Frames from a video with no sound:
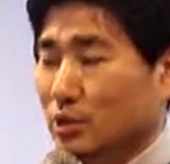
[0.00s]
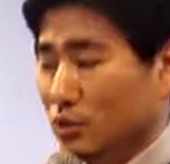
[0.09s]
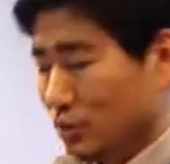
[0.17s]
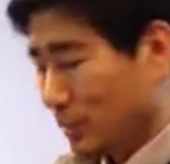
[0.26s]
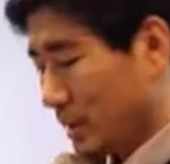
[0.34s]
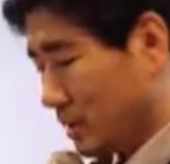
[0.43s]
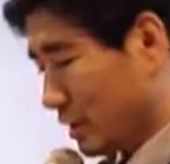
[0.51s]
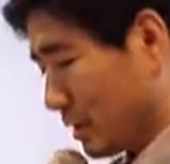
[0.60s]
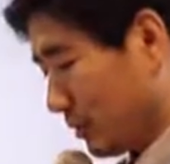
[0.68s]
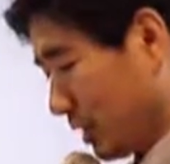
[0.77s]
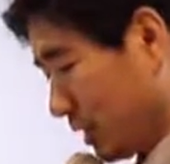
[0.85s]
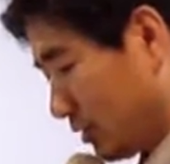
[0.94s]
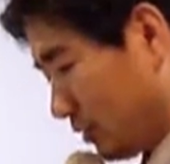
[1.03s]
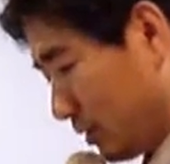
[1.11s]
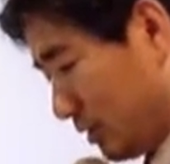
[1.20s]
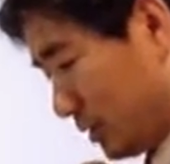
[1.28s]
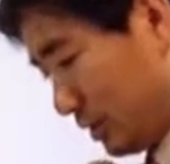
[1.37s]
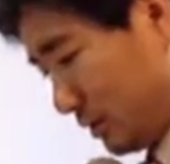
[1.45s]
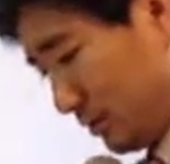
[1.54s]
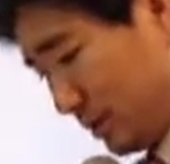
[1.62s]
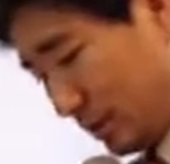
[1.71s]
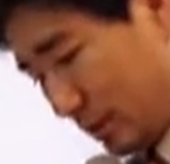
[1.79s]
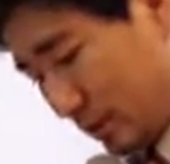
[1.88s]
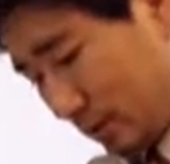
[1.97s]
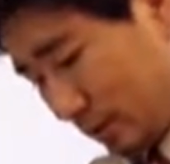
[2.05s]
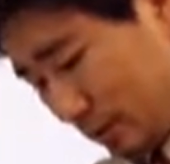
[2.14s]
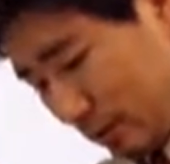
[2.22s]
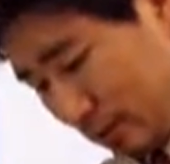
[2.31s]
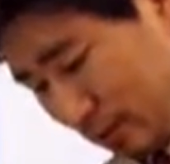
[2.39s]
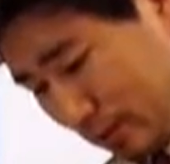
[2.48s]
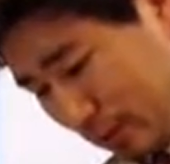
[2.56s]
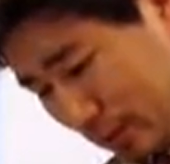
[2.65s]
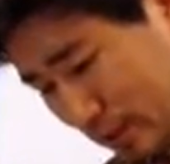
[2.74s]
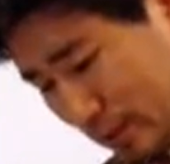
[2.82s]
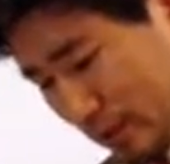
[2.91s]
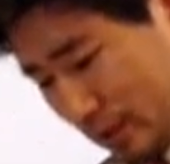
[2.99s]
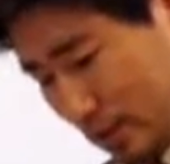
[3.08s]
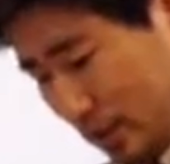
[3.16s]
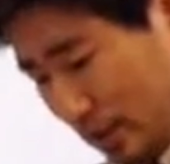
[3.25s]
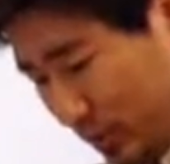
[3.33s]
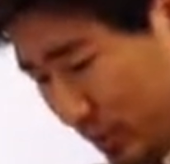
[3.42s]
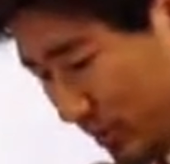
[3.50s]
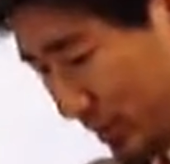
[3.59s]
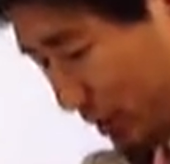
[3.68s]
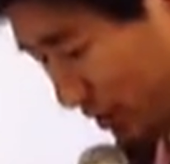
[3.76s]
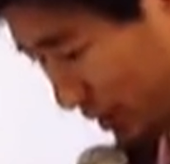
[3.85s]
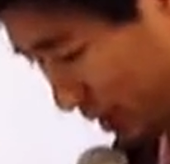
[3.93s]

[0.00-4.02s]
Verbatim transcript: 주님의 제자만 할 수 있는 일입니다. 자, 34절